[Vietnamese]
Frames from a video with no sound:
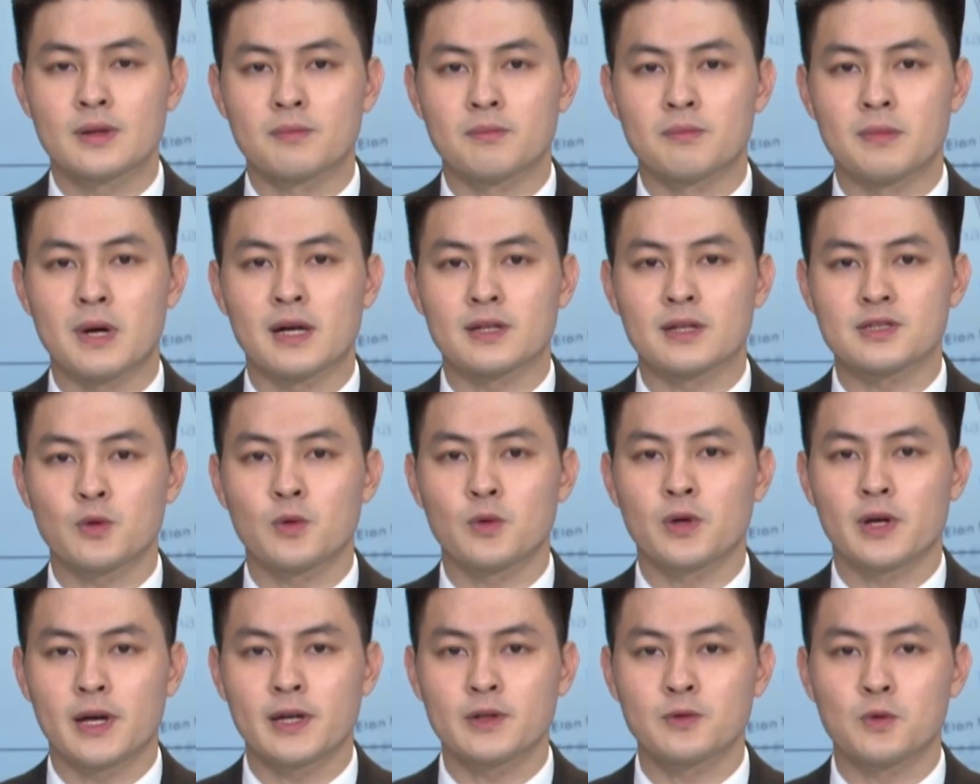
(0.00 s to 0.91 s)
Mạng xã
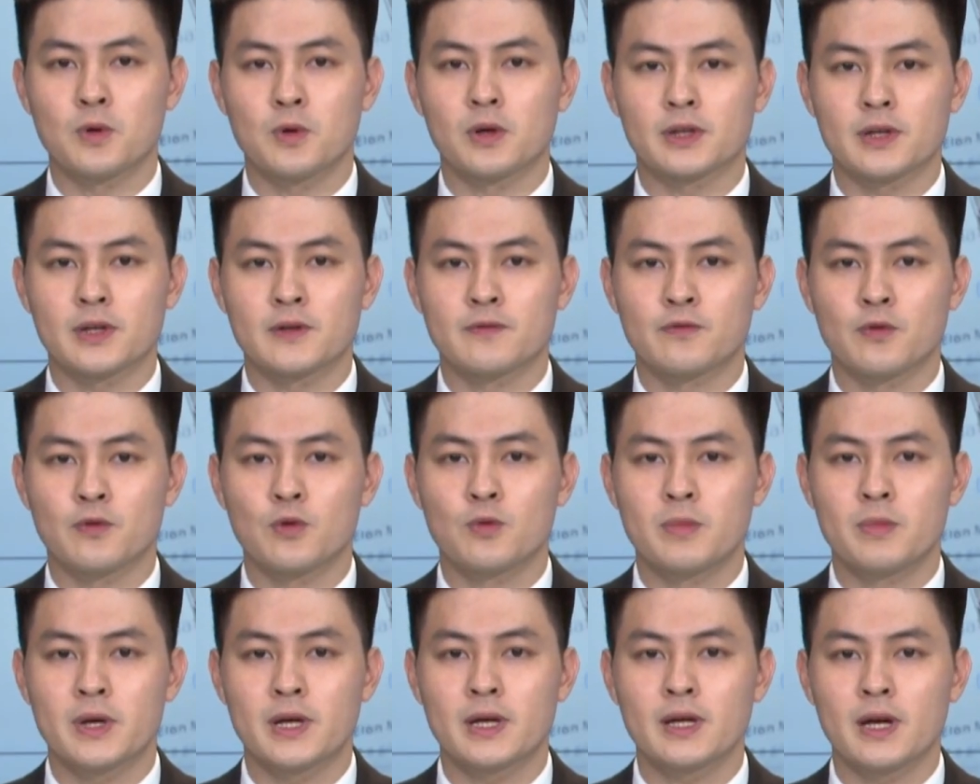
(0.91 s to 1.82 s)
hội X của tỷ
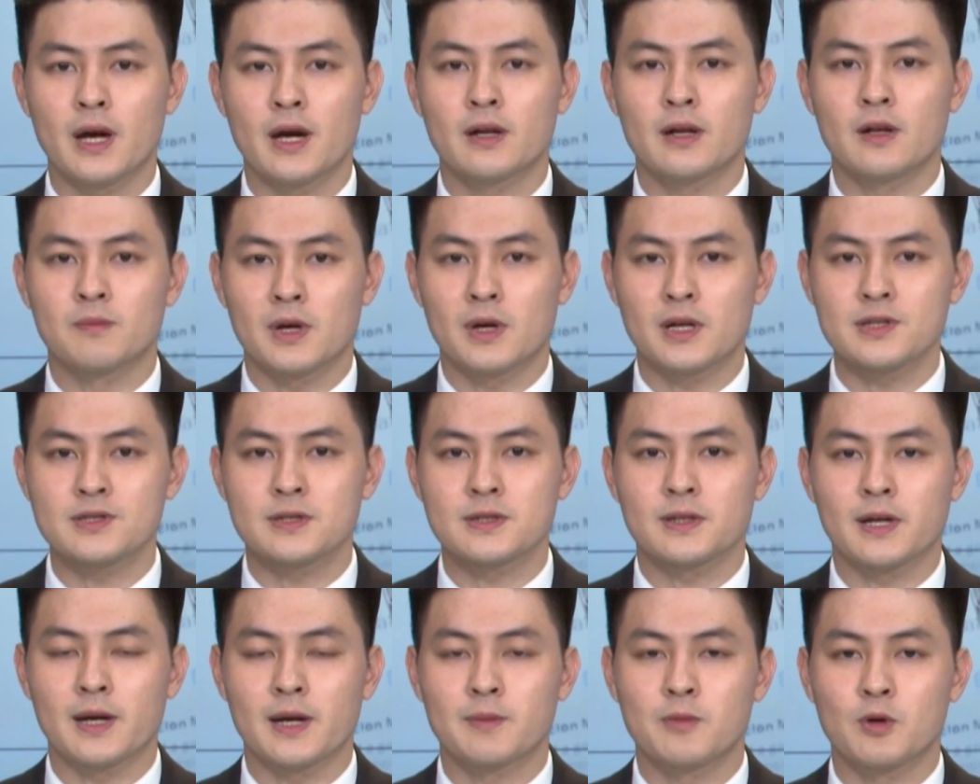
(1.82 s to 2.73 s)
phú Mỹ Elon
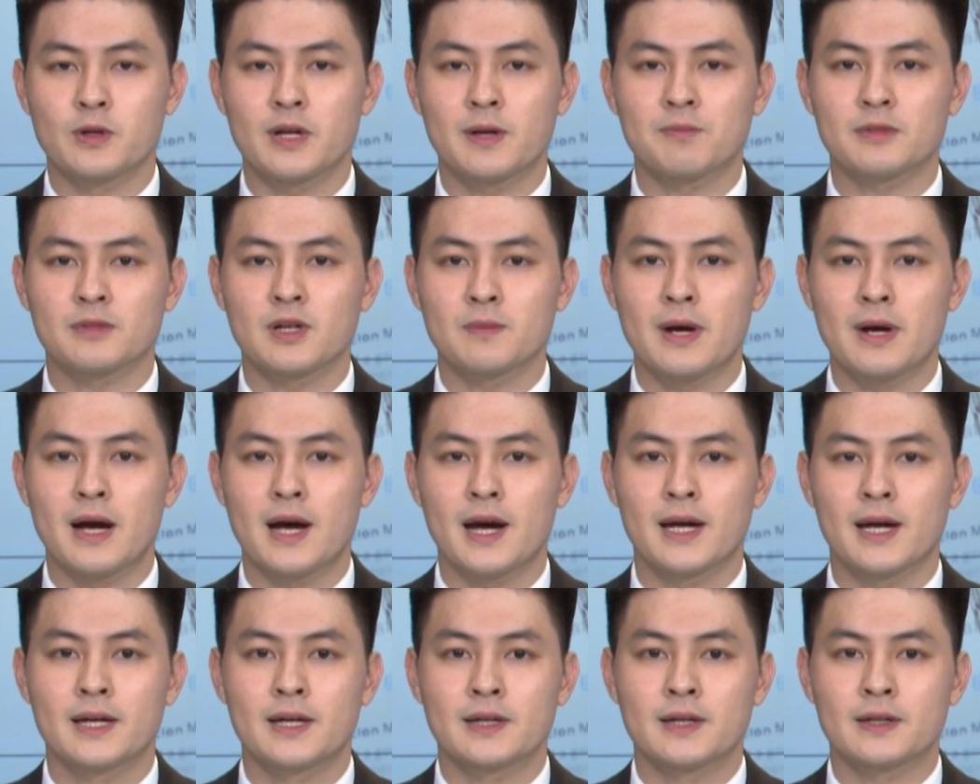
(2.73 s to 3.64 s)
Musk ngày 5 tháng
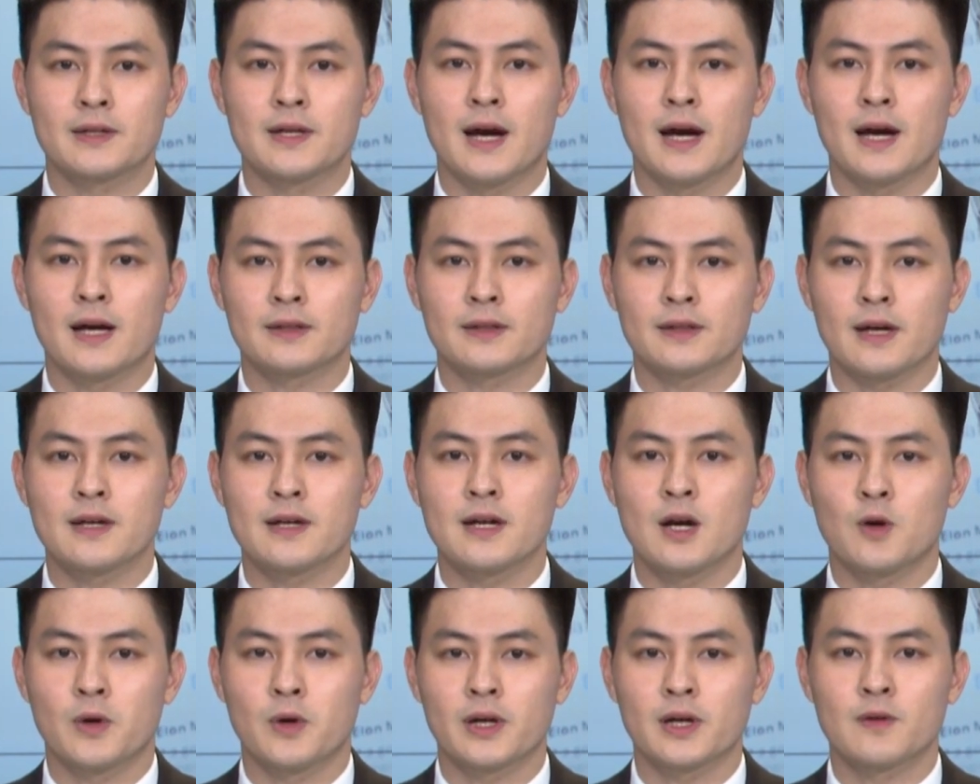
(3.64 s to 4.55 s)
3 đã thắng
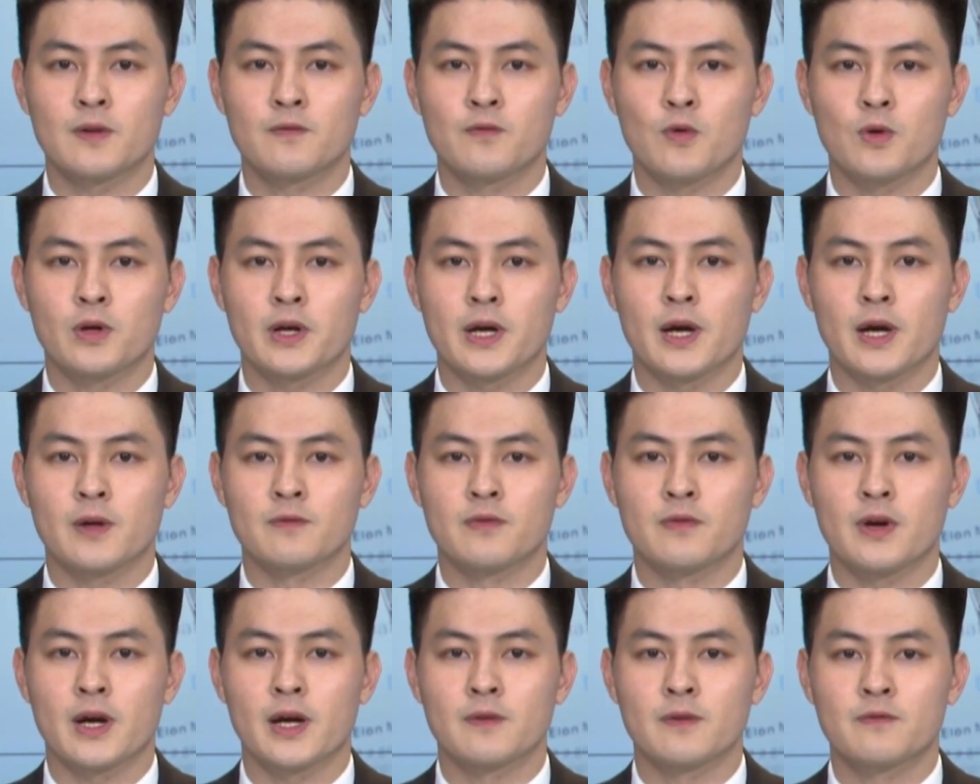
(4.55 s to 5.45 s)
hầu hết các vụ kiện
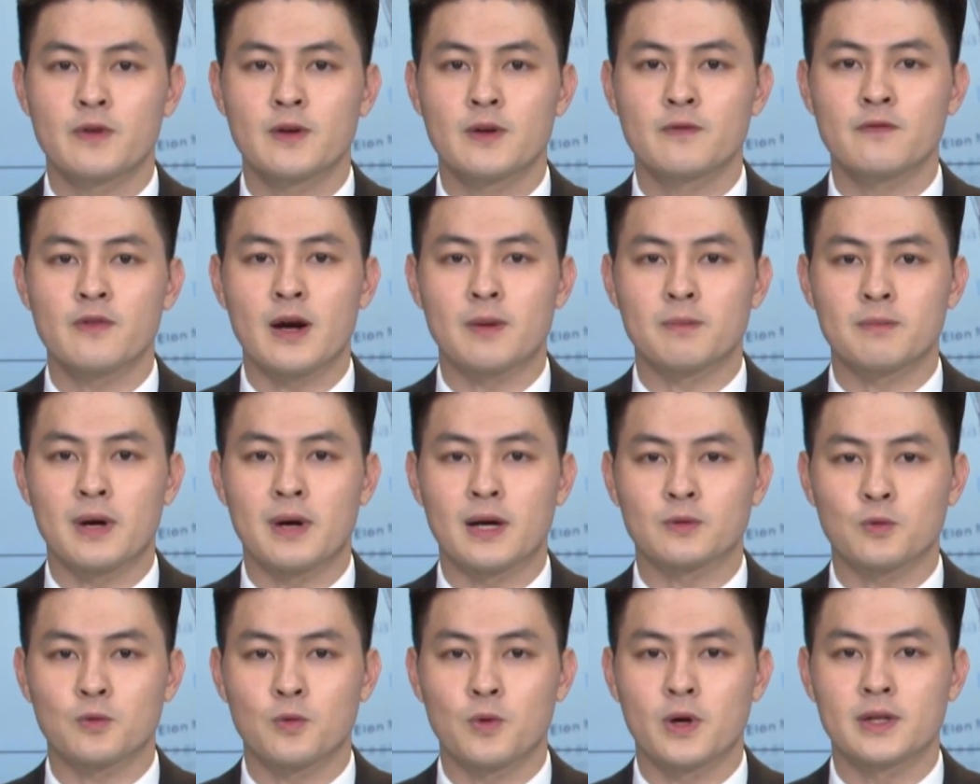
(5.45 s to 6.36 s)
về vi phạm
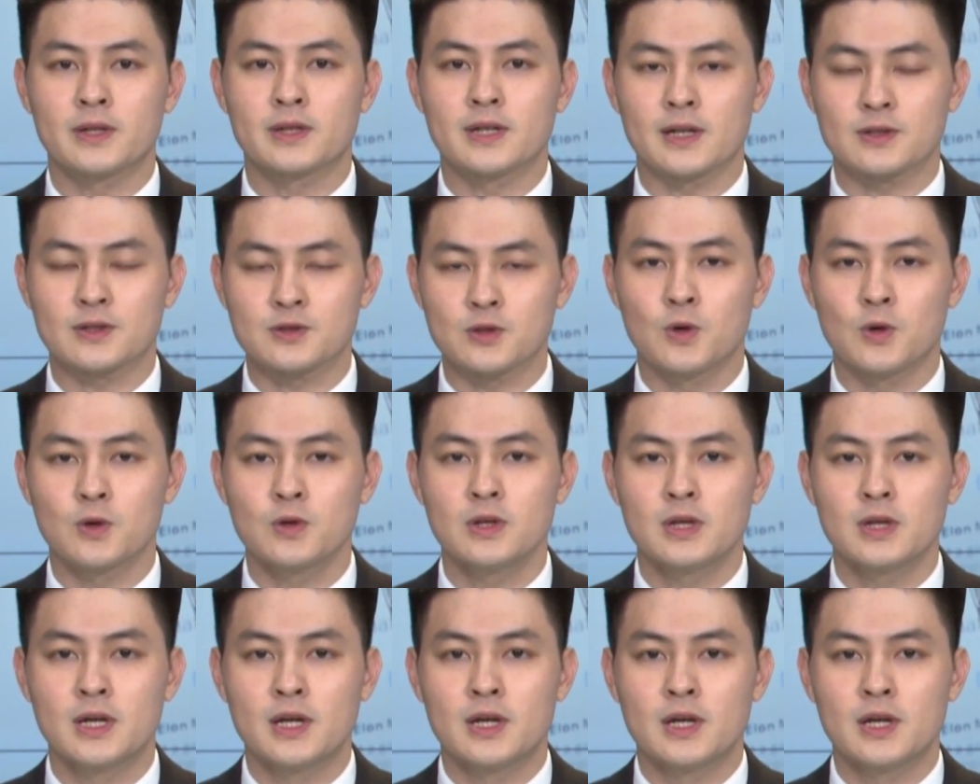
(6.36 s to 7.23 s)
bản quyền nhạc số.